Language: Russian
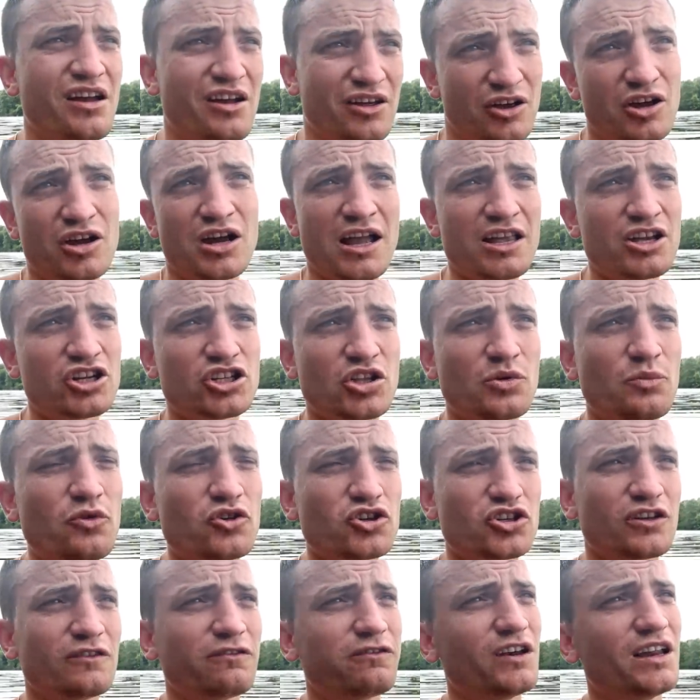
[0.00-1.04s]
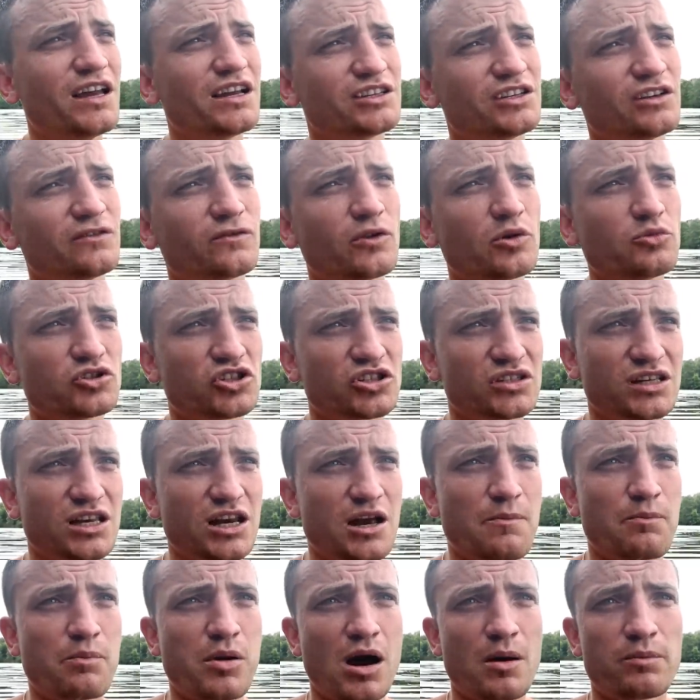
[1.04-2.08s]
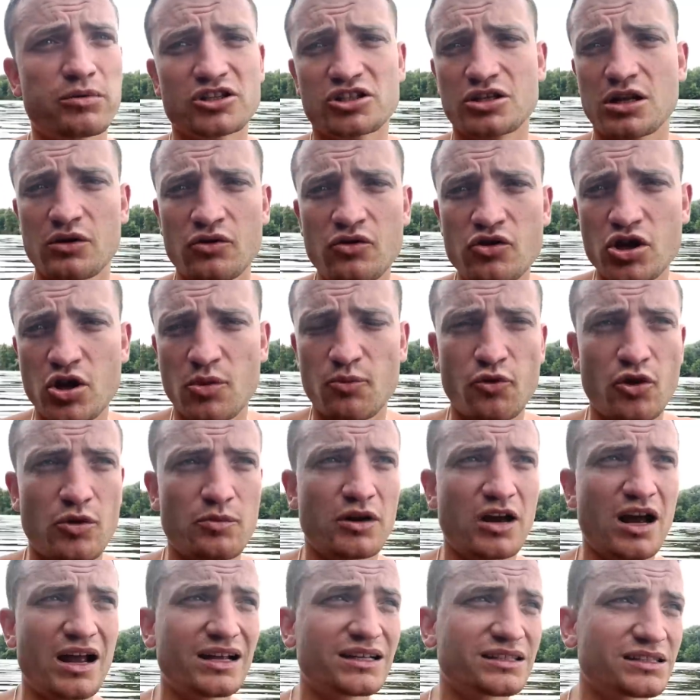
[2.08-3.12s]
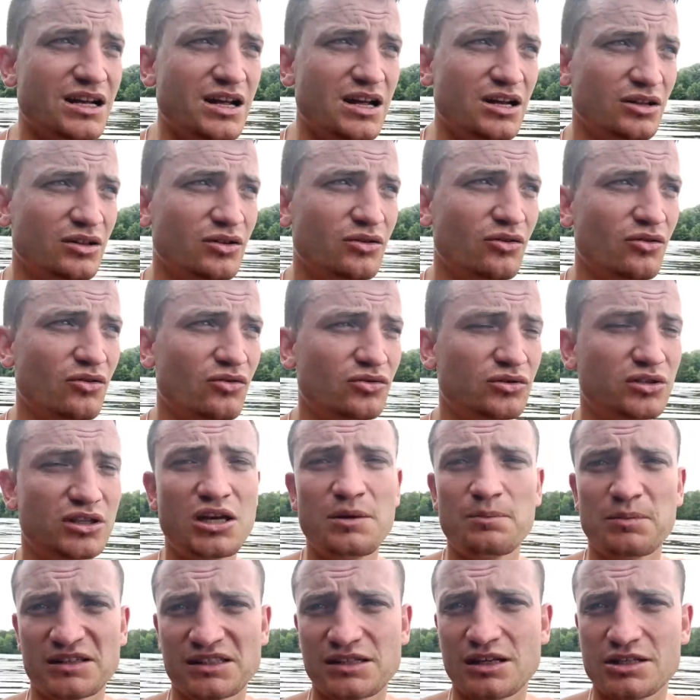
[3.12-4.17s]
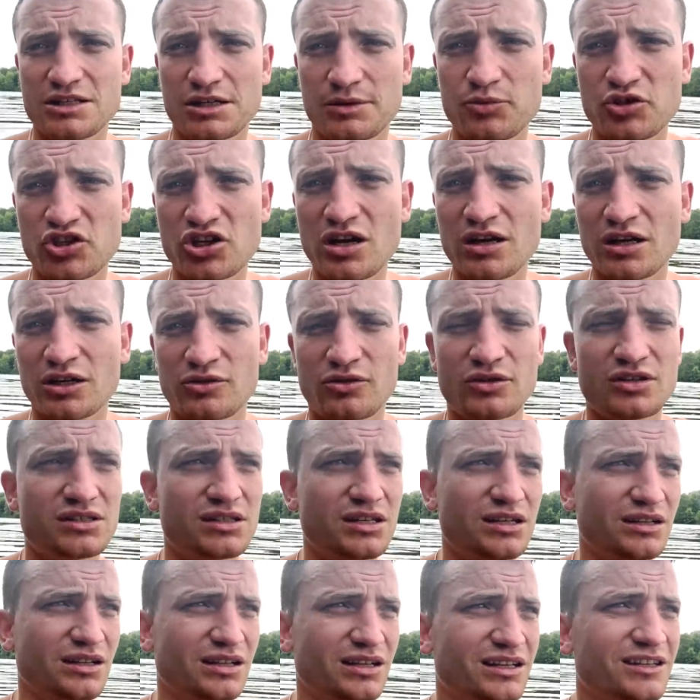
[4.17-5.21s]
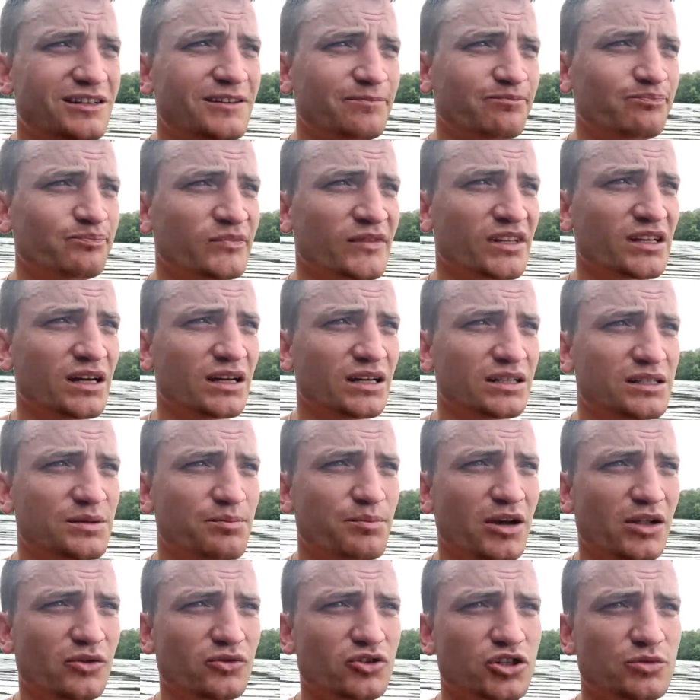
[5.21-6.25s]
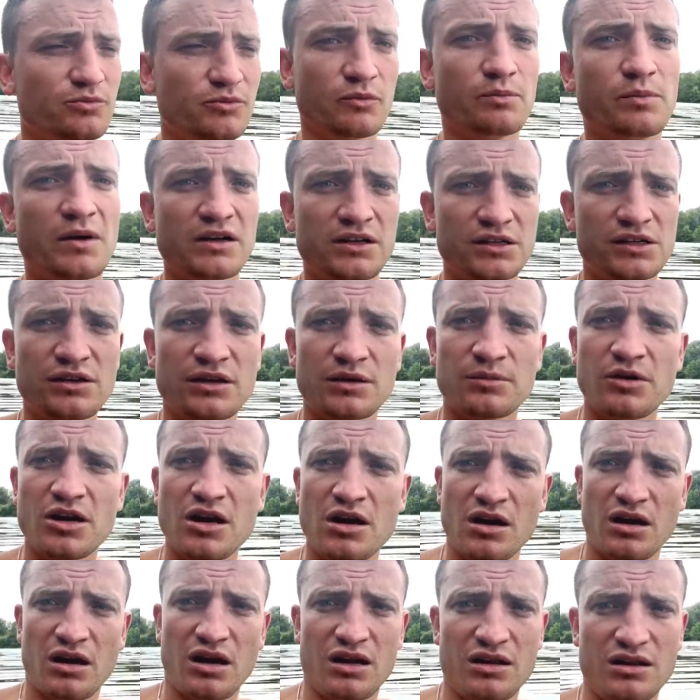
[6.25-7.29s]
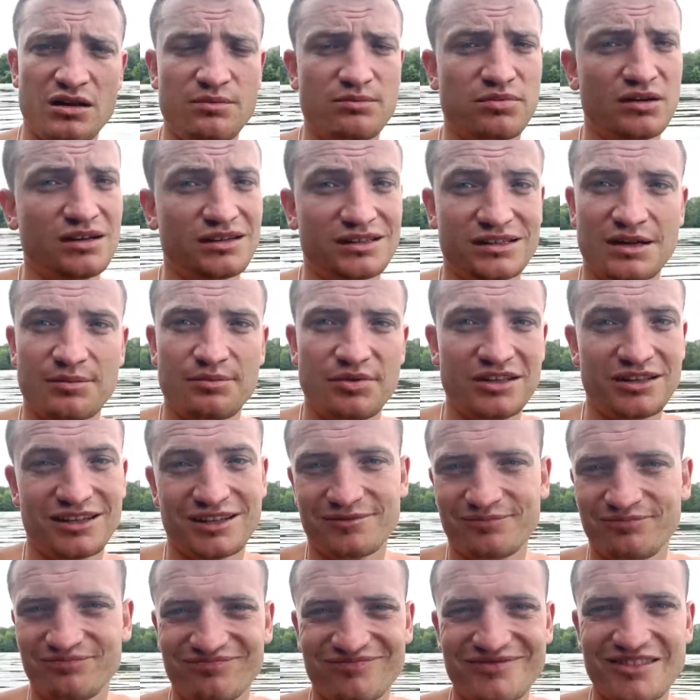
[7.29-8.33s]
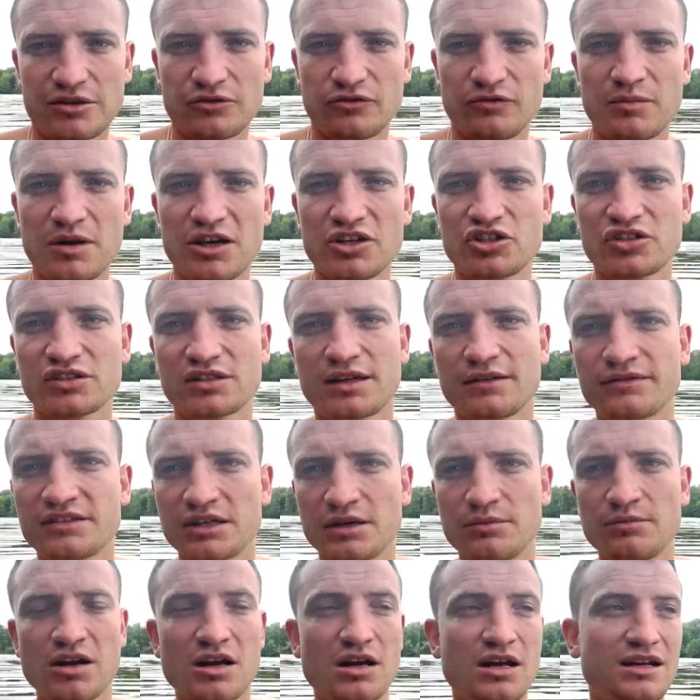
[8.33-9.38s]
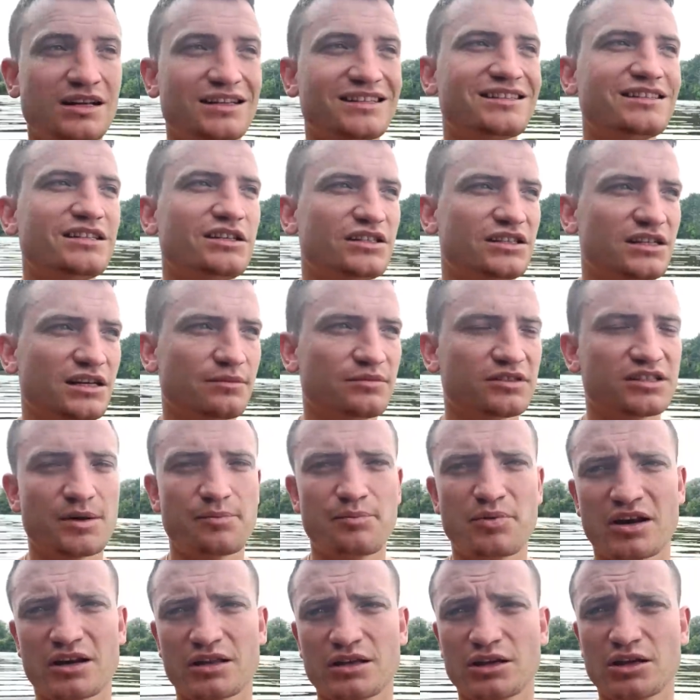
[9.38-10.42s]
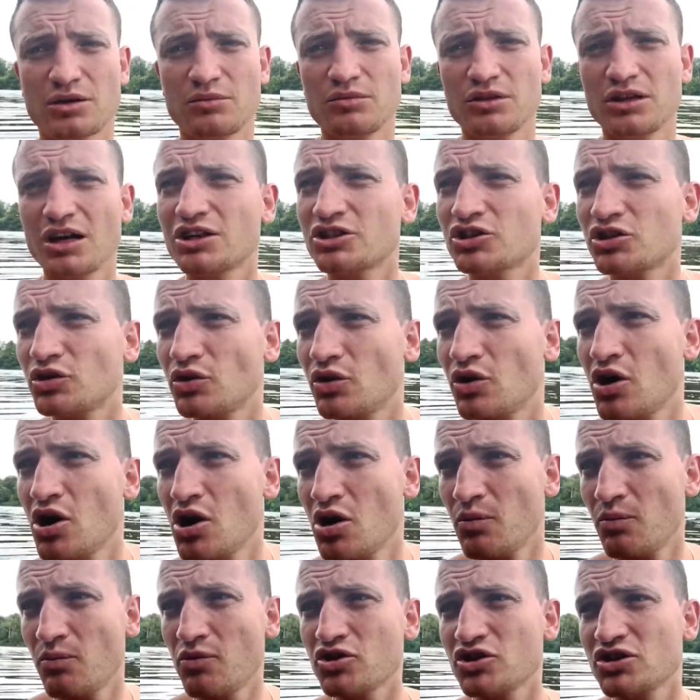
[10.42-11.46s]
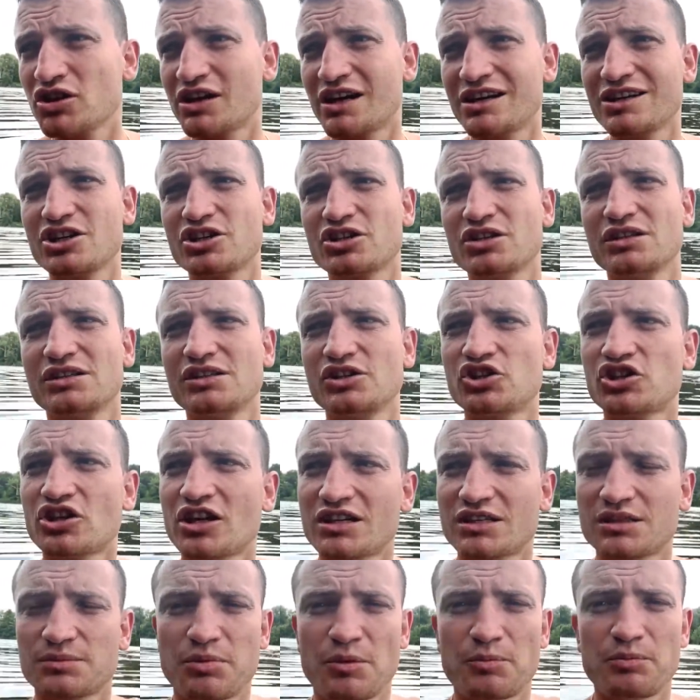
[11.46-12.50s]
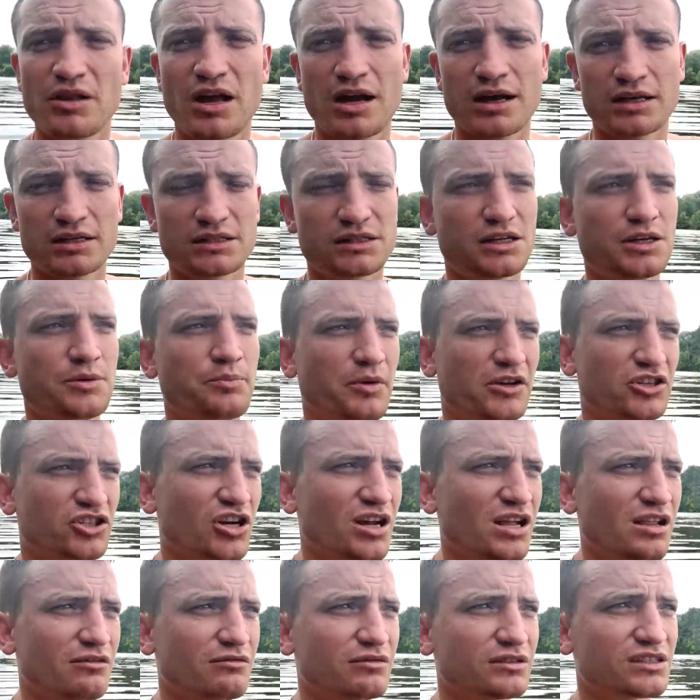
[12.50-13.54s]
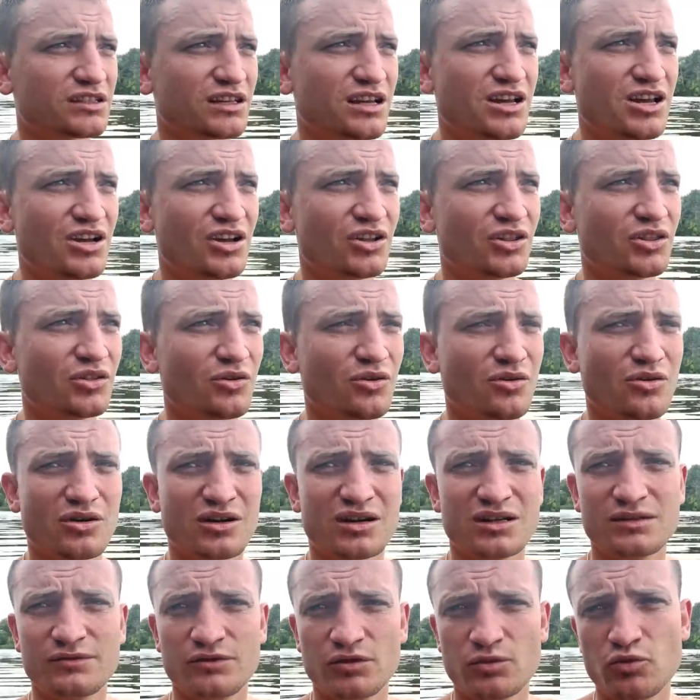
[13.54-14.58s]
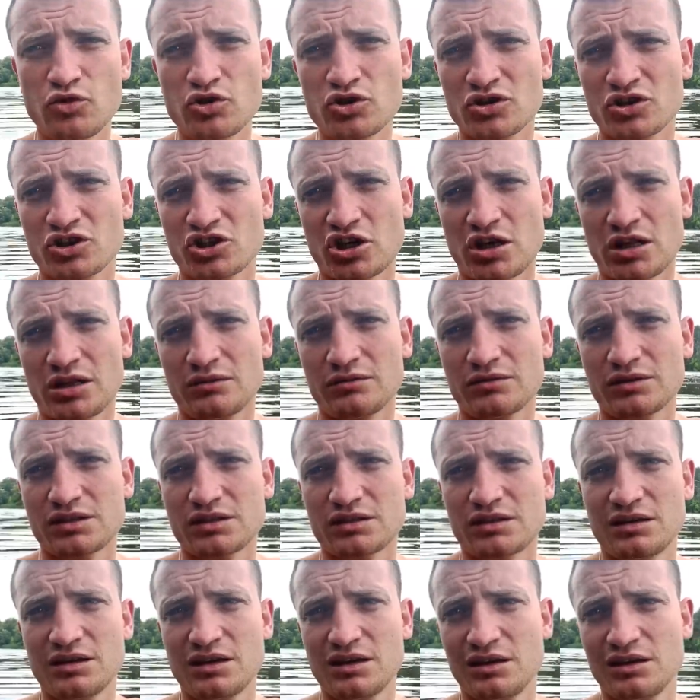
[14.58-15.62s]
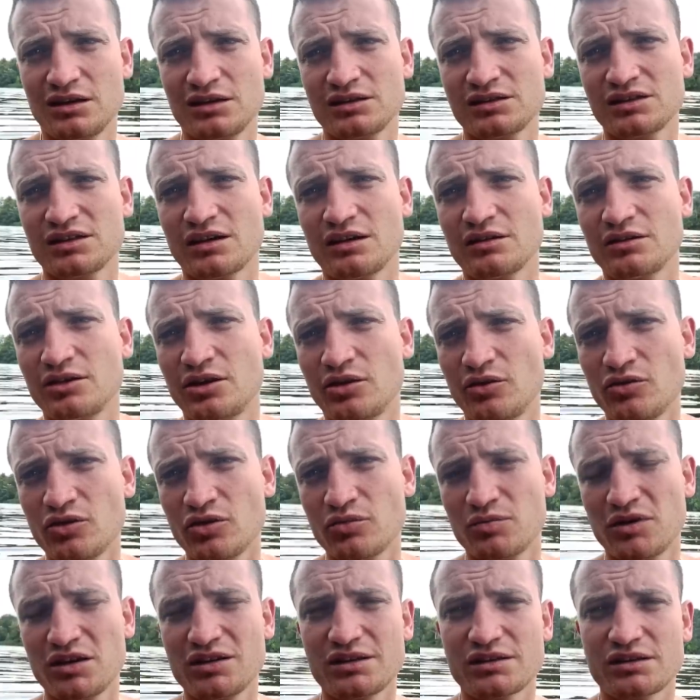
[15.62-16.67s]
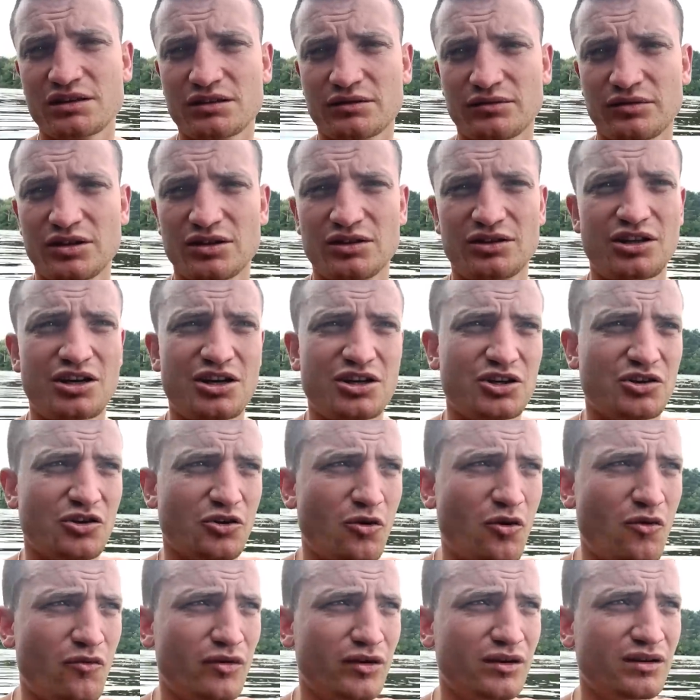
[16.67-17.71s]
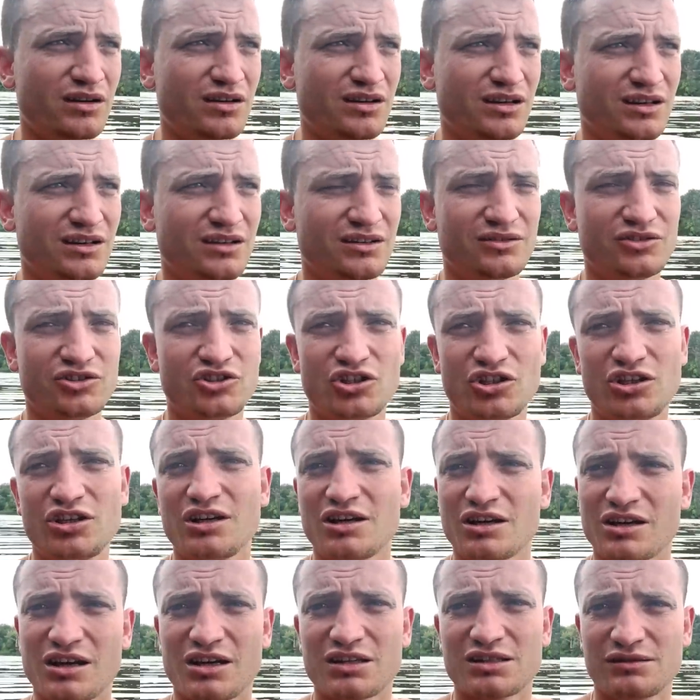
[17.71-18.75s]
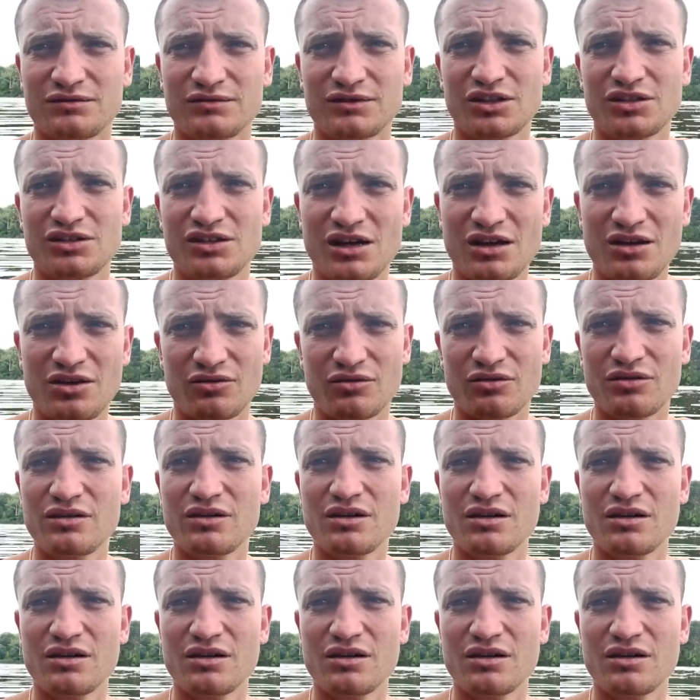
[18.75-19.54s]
И, конечно, можно флексить в том числе по прошлогоднему МКС, но три последних мяча, которые сделали э, тебя лучшим бомбардиром, они были забиты в матче совсем с не тем соперником. Так что можно, конечно, сейчас поплакать и пожаловаться, но разве можно жаловаться из-за трех месяцев тренировок, четыре раза в неделю,